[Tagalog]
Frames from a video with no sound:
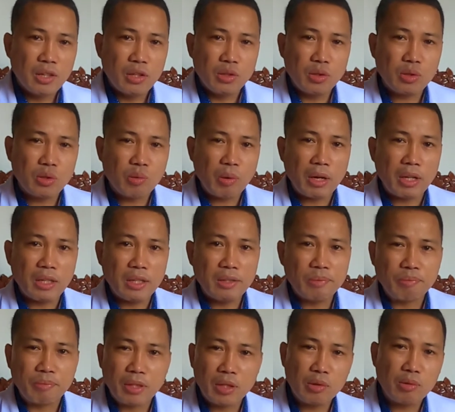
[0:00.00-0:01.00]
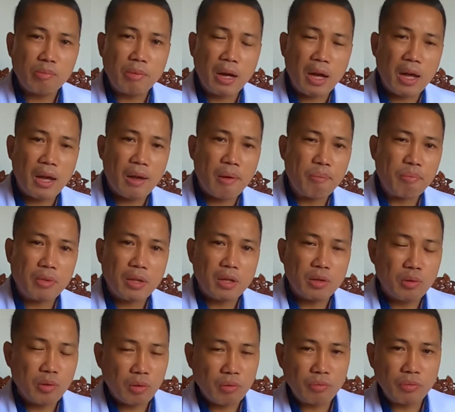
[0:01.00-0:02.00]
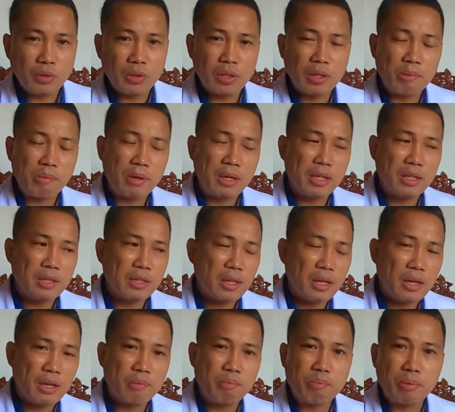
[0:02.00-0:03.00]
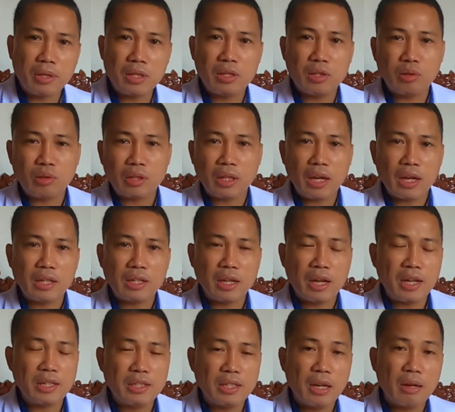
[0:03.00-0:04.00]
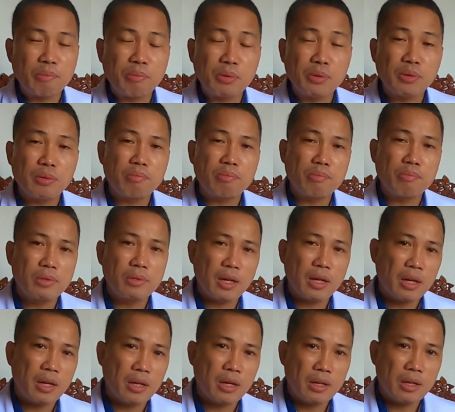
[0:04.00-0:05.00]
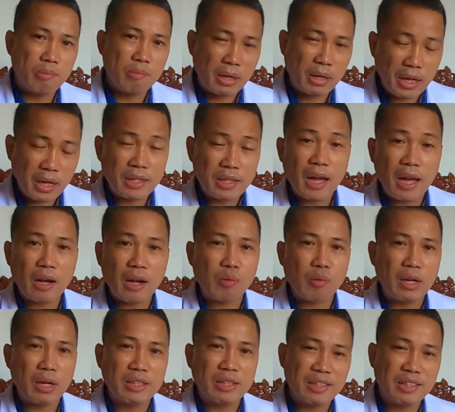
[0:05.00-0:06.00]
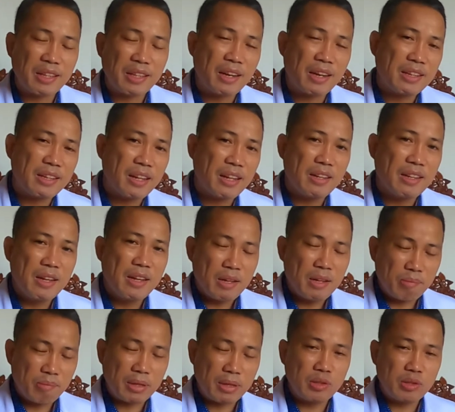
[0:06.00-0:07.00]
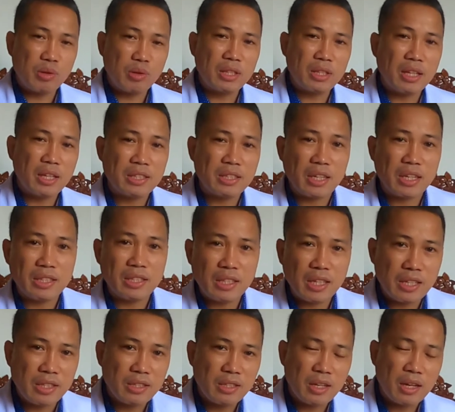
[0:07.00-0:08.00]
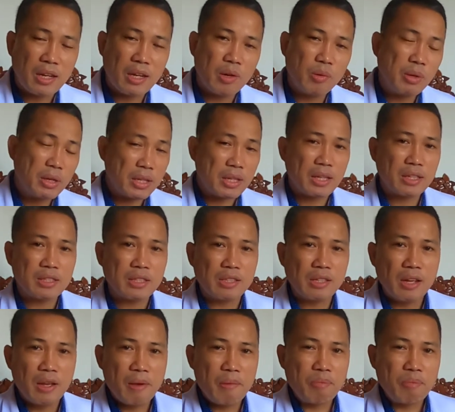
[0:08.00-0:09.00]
Usually, yung mga dog food na may uh, presyo talaga ay sila po yung uh, maganda ang quality talaga. Majority as I say. Uh, whereas,